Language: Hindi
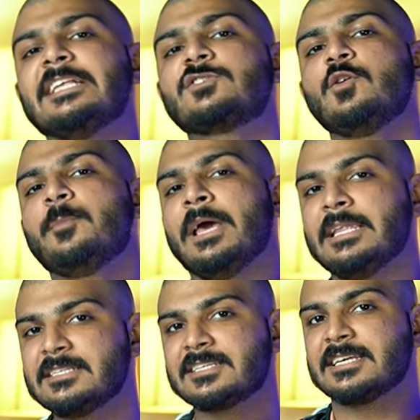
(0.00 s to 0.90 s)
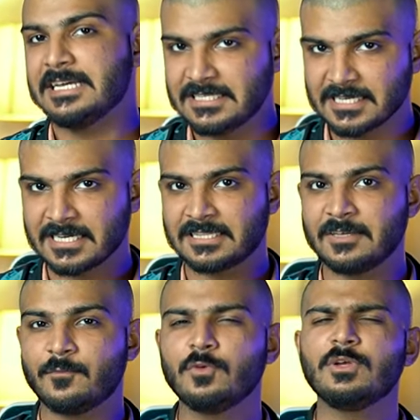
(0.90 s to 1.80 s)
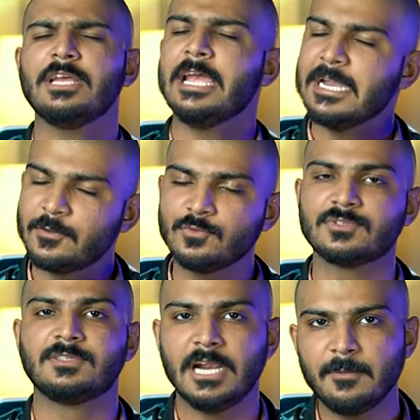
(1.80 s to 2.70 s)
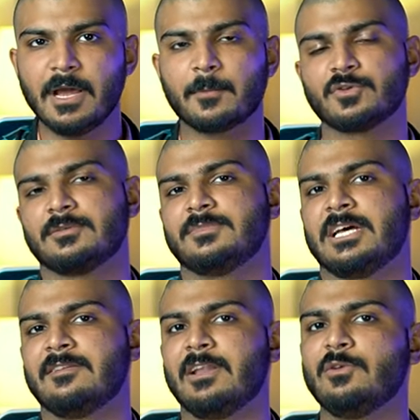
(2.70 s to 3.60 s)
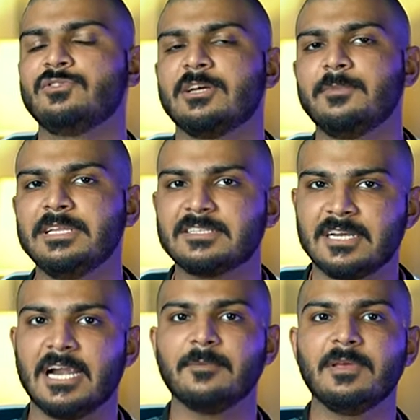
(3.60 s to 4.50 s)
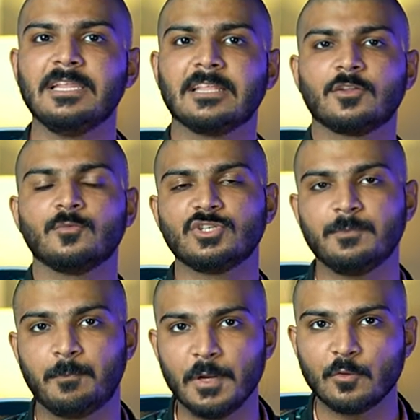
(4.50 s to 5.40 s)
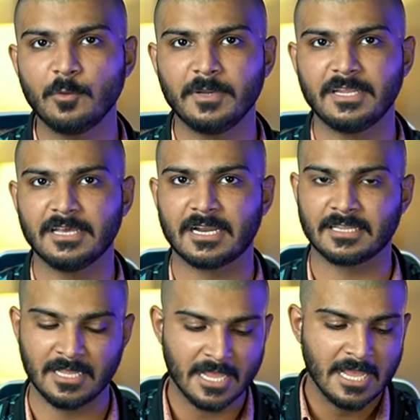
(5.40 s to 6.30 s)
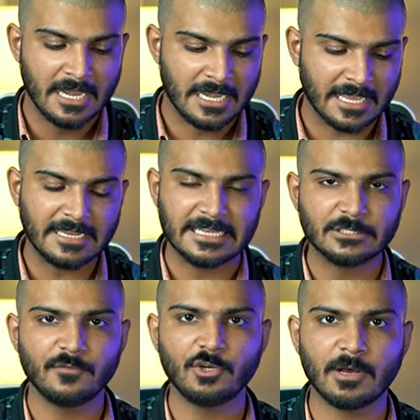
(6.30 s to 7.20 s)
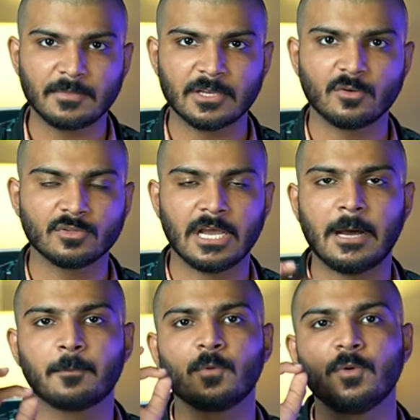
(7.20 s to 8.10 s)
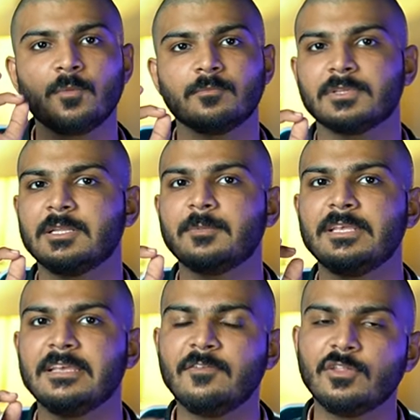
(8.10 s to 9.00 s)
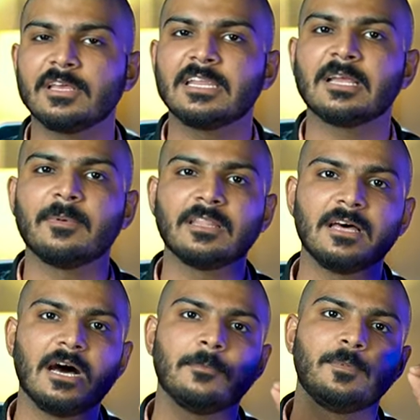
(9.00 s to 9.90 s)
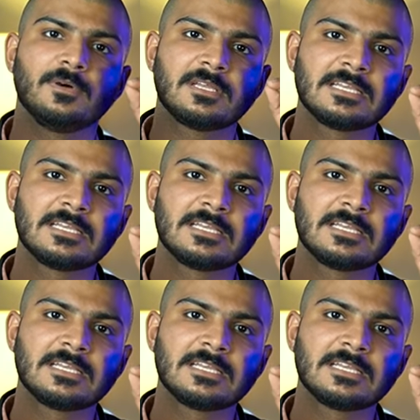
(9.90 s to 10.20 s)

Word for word: इसको बैलेंस कैसे करते हैं वो ए टू जेड मैं आपको समझाने वाला हूँ जब मैंने स्टार्टिंग में लिया था तो मुझे बिल्कुल भी नहीं आ रहा था लेकिन ये जो वीडियो आप देखो तो आपको मतलब कि ये वीडियो देखने के बाद आप